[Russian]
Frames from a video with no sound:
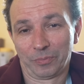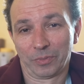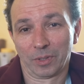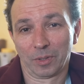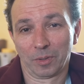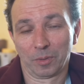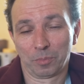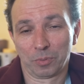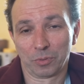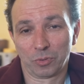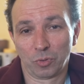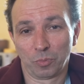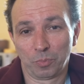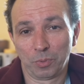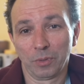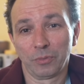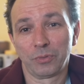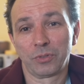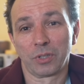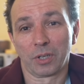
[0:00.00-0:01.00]
Э,
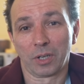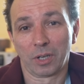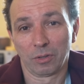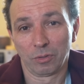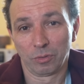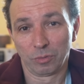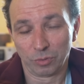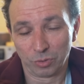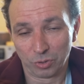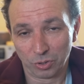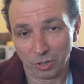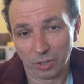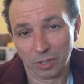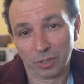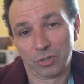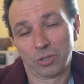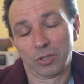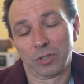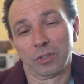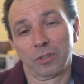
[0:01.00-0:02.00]
поступил в цирковое
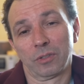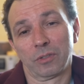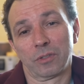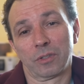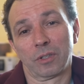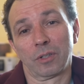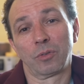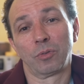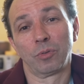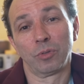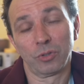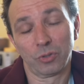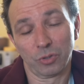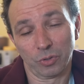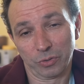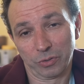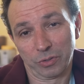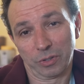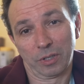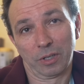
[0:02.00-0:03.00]
училище,
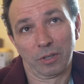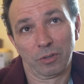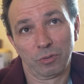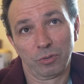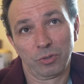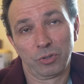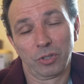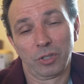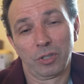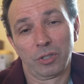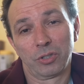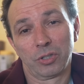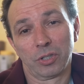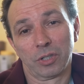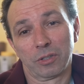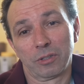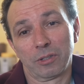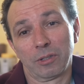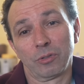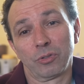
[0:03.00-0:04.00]
закончил цирковое училище,
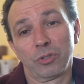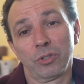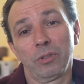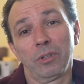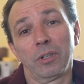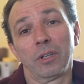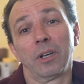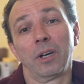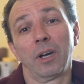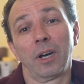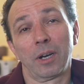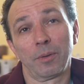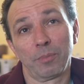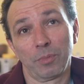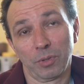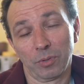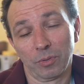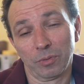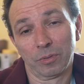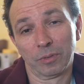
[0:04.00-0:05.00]
отслужил
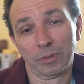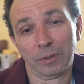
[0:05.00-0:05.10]
армию.